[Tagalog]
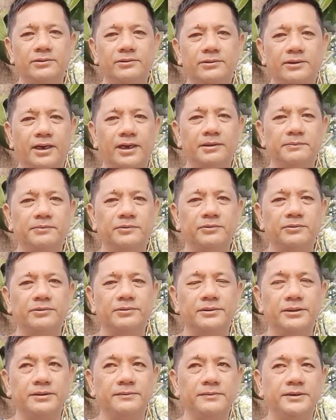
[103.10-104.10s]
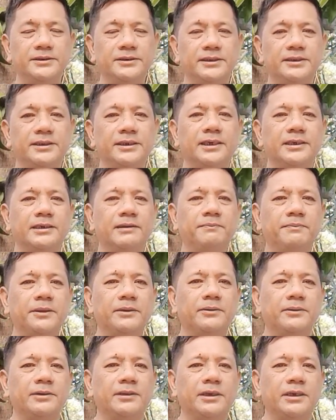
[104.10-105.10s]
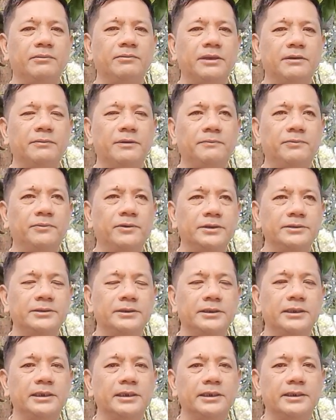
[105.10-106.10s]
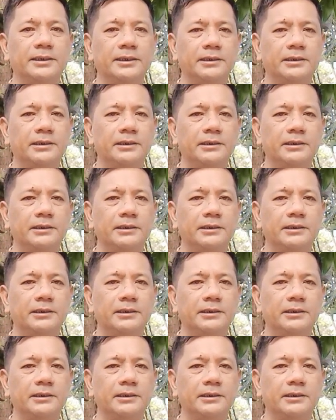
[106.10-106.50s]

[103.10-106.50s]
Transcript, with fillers: kahit po ni minsan di yan napikon alam naman po kasi nila na